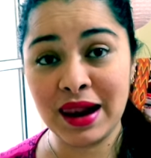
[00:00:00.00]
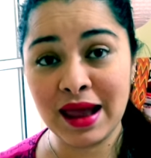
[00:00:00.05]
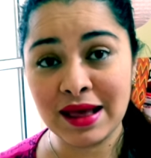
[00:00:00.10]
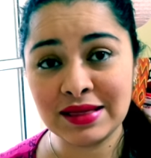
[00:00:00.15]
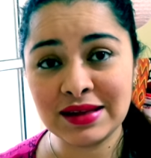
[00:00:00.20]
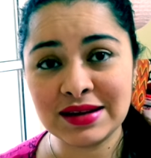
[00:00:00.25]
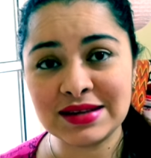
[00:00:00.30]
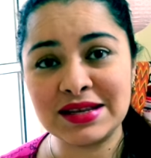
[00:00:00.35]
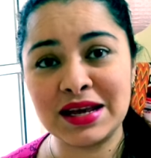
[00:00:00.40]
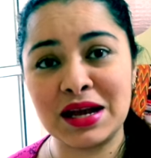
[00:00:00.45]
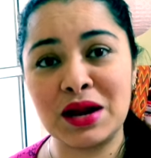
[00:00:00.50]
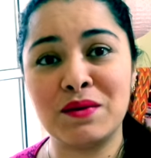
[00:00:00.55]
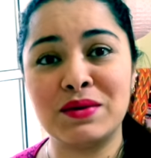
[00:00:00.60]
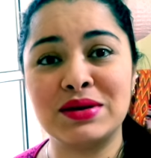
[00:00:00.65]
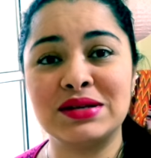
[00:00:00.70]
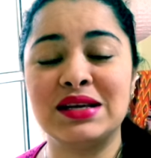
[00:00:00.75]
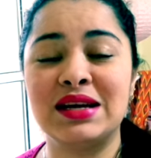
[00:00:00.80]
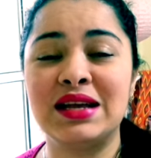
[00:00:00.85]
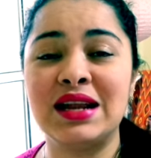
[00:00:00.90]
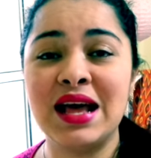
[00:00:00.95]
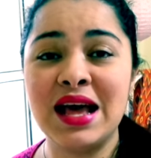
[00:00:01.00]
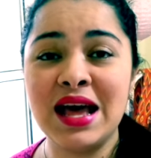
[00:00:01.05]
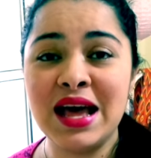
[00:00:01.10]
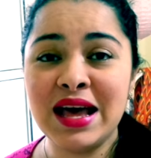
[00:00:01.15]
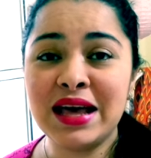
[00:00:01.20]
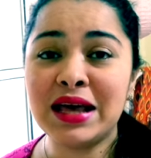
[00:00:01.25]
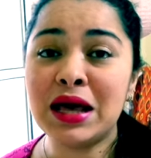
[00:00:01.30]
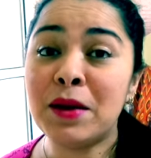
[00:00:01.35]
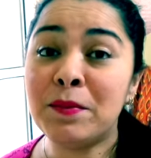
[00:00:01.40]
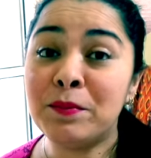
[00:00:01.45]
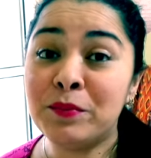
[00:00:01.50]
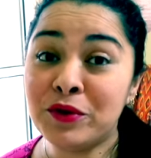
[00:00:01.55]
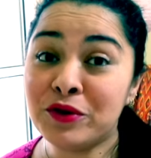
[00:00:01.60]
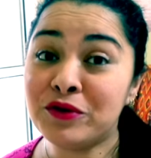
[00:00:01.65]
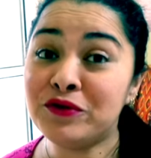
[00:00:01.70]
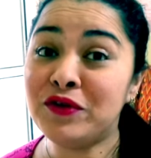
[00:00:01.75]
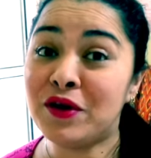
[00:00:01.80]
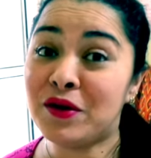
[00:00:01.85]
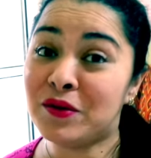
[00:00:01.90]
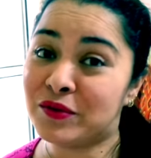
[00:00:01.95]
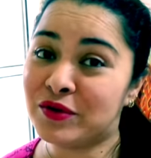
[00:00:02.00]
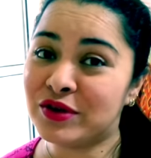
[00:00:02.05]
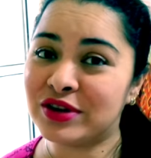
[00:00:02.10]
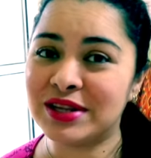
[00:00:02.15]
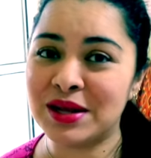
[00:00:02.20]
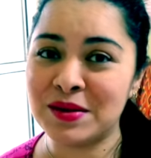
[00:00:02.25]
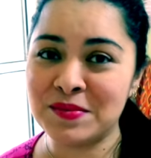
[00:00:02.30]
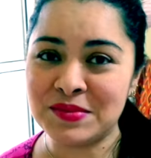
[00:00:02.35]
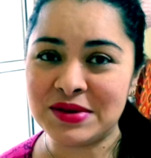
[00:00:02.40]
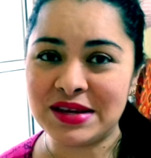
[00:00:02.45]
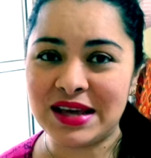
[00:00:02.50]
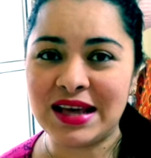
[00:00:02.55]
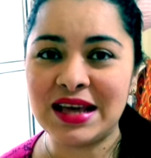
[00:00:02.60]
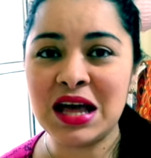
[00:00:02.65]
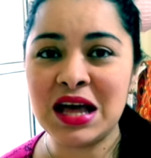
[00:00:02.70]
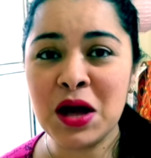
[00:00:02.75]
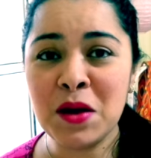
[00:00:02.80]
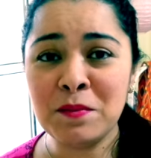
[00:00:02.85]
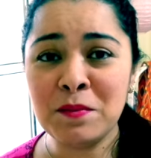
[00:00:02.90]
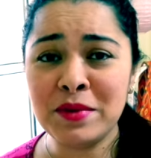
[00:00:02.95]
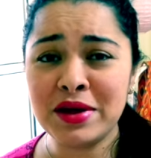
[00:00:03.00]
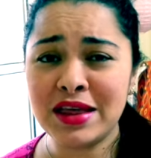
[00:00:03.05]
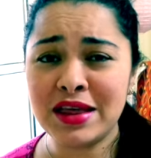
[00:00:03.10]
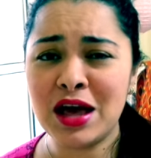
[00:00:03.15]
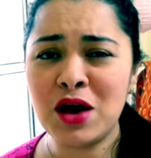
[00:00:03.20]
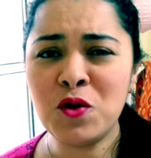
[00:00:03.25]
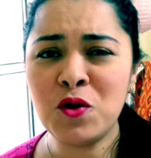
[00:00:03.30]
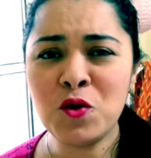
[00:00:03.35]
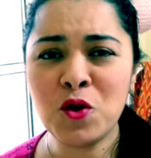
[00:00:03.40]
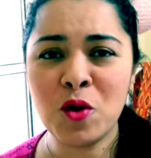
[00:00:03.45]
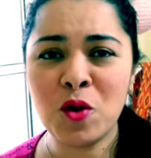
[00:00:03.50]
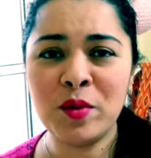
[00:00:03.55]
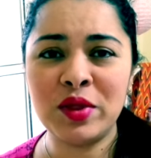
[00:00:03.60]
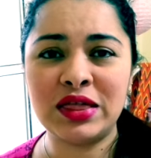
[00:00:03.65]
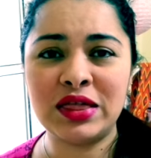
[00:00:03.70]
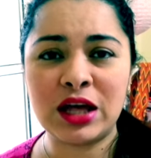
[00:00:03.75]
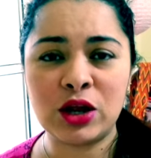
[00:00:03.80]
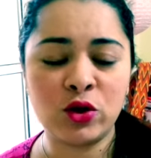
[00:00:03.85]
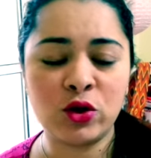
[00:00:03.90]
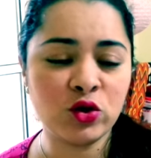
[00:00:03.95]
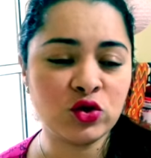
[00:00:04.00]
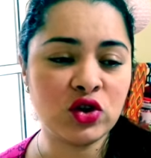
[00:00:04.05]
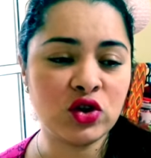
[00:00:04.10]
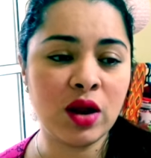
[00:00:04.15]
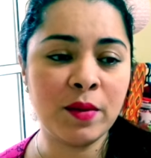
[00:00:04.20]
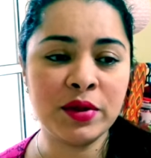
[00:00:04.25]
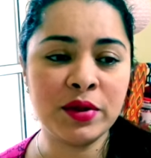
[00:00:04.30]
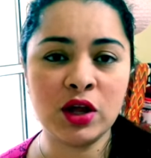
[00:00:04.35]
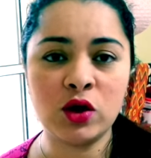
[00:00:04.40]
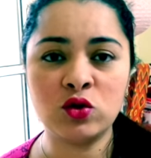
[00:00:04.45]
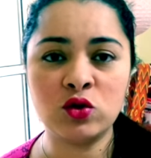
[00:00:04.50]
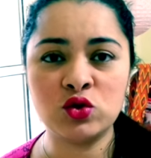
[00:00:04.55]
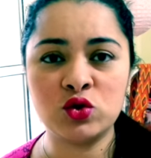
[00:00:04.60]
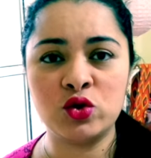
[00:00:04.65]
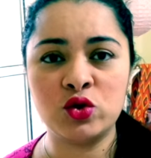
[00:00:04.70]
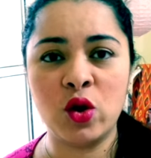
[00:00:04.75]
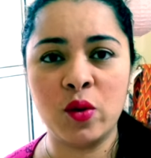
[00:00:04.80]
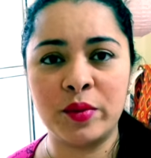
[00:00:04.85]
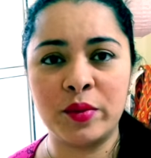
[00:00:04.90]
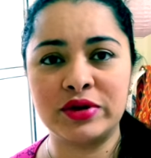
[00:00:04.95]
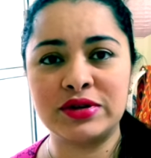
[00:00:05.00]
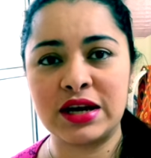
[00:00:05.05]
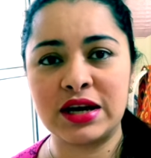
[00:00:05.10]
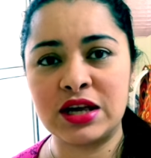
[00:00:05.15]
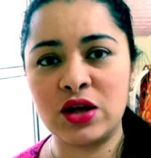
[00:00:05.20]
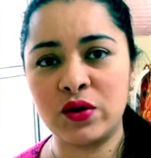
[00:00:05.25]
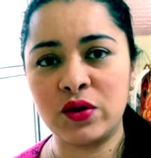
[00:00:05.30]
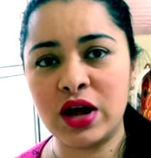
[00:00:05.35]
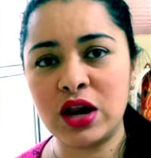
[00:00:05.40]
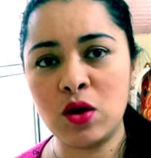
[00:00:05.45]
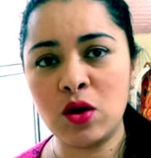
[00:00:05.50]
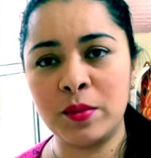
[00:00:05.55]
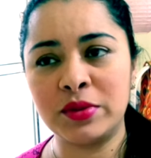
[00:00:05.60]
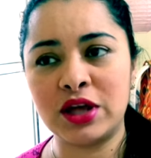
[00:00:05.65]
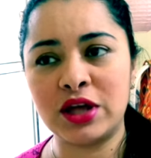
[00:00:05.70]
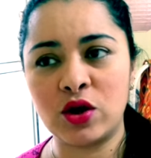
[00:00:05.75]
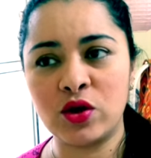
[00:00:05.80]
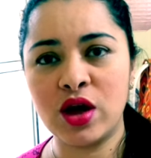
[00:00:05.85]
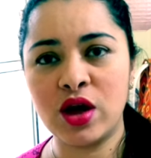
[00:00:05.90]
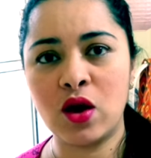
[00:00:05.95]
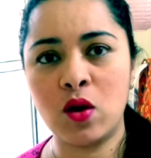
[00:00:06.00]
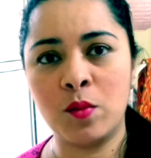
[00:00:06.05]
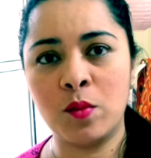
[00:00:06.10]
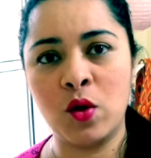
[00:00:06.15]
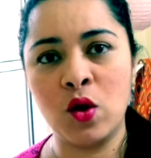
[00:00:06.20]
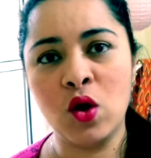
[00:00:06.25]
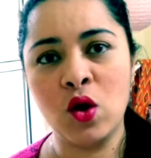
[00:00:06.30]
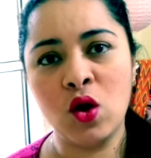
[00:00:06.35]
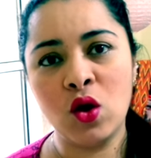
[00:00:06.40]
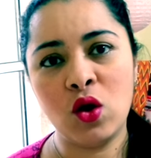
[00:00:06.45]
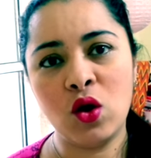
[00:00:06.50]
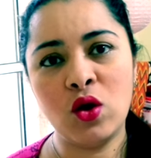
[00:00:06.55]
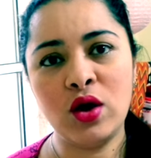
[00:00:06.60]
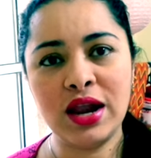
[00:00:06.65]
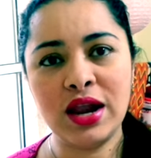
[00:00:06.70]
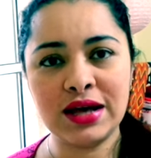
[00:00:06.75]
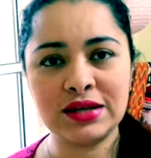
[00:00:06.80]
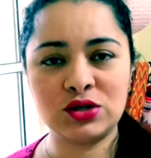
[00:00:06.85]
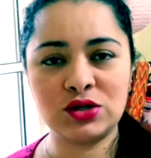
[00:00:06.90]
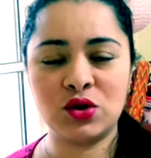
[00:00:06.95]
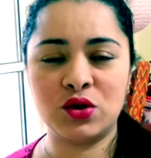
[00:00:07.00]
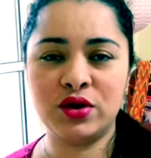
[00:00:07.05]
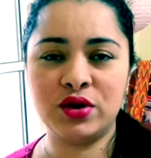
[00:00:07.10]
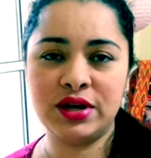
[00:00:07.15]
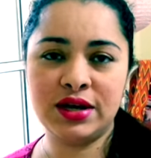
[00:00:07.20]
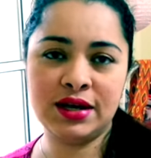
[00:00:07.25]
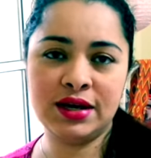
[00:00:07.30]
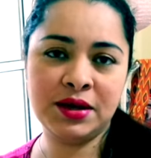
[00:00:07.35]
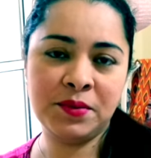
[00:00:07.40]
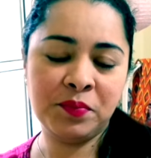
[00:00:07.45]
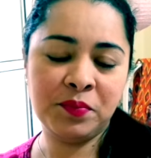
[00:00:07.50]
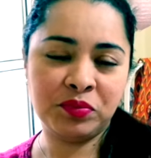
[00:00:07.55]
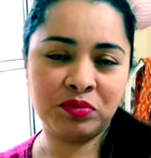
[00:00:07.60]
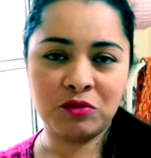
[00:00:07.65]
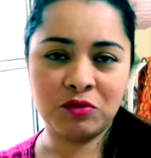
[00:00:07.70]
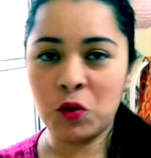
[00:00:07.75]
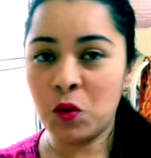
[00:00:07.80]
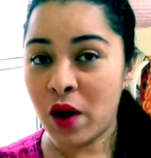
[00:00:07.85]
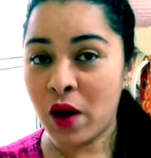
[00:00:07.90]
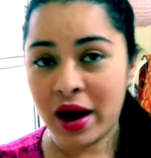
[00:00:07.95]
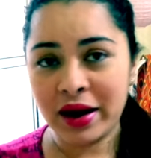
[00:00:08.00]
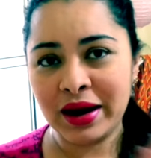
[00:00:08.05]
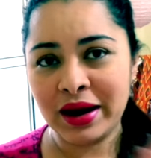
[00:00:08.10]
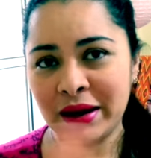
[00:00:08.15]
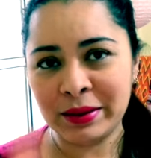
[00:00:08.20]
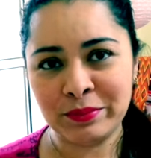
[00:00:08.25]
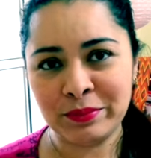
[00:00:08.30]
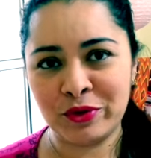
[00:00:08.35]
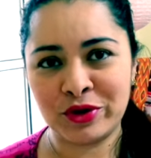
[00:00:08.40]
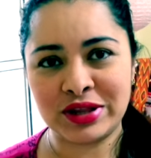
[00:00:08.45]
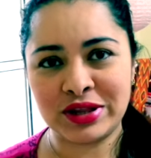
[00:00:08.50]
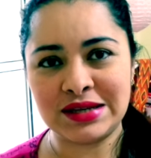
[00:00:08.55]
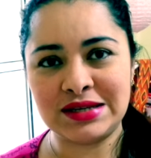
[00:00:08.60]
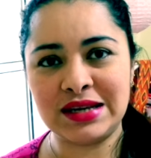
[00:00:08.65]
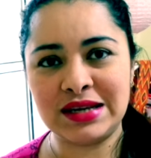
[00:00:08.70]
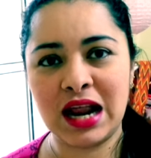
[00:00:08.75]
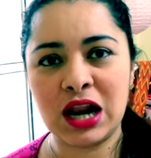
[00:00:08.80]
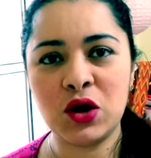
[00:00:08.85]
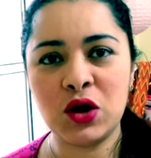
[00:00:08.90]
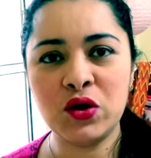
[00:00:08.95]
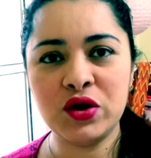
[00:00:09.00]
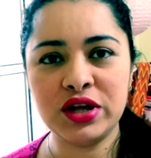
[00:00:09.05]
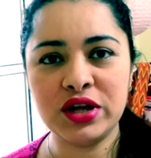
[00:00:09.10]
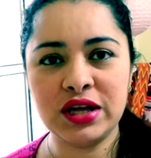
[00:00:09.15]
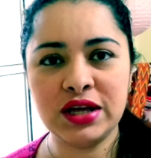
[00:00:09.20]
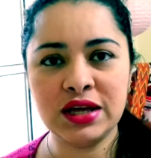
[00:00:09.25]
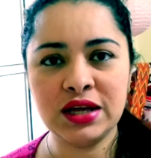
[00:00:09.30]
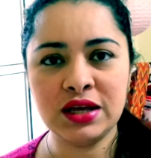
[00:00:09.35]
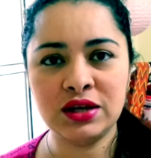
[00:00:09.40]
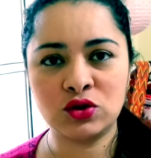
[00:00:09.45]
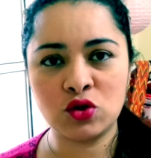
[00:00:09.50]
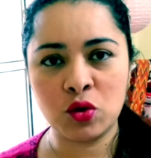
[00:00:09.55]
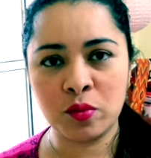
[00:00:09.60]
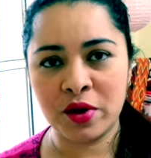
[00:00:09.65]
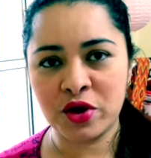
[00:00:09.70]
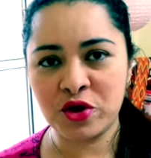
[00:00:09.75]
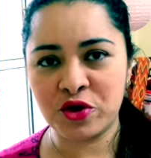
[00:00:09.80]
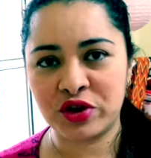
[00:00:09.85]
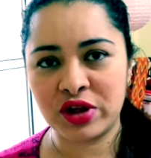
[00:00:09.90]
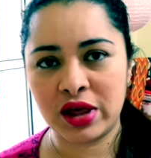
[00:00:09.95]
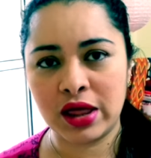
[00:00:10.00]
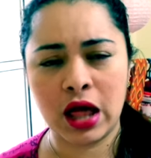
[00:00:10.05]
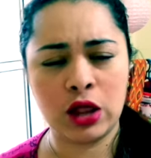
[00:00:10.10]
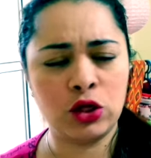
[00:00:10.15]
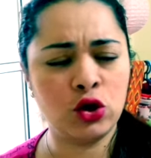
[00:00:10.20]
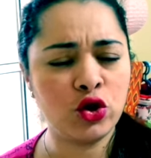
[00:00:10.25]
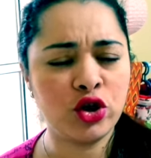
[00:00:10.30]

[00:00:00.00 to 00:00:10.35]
La tercera va a ser que por favor también me dejen un comentario no solamente con su nombre. O sea, quiero que el comentario diga como, hola, soy Juana, por decir algo, y soy mayor de edad.